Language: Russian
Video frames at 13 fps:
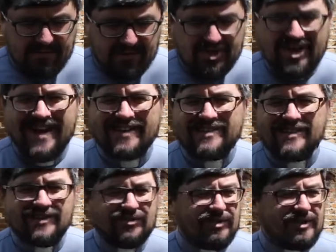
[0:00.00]
печатей,
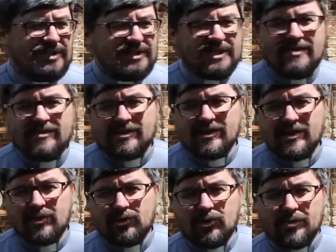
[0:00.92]
которые они ставят
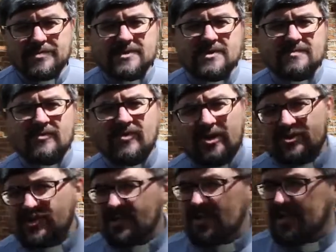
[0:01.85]
на лоб с
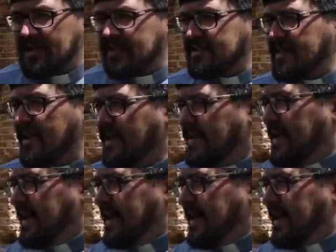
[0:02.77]
несмывающейся краской,